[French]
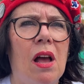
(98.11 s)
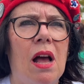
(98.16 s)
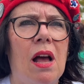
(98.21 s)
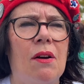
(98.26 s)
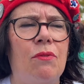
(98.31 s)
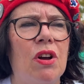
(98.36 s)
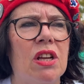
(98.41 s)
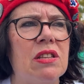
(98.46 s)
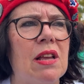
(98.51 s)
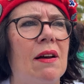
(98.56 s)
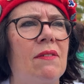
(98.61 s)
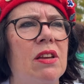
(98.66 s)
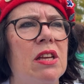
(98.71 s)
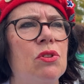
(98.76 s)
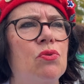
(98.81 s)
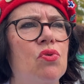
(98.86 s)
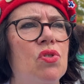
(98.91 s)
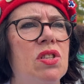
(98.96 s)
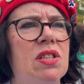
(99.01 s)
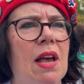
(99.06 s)
Avoir travaillé
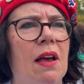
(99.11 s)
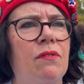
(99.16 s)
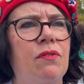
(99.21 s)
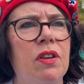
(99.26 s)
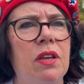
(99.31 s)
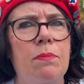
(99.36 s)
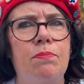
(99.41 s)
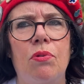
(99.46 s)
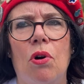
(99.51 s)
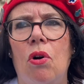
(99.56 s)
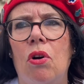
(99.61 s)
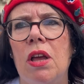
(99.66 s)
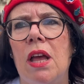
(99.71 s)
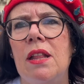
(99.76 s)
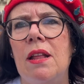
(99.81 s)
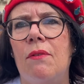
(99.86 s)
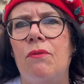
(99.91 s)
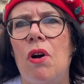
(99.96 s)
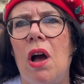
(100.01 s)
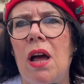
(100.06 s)
toute sa vie pour
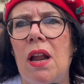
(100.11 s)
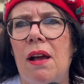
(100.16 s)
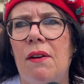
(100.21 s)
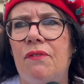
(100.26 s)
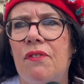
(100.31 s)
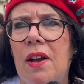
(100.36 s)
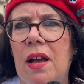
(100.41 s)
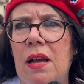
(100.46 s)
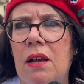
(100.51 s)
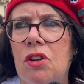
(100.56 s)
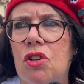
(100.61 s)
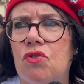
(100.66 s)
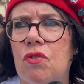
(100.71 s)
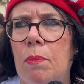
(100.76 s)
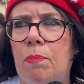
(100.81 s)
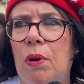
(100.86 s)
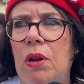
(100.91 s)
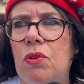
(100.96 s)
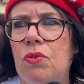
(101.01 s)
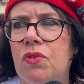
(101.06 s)
rien avoir à la fin, je vois
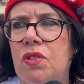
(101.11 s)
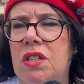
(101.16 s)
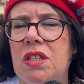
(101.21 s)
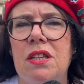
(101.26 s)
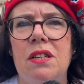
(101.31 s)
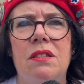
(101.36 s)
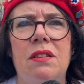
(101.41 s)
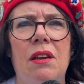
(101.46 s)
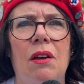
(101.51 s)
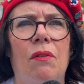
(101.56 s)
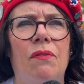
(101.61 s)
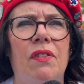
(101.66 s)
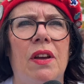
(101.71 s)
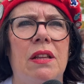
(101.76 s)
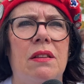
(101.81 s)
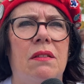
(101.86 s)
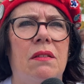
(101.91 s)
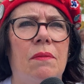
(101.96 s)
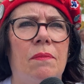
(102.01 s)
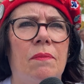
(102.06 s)
pas l'utilité en fait.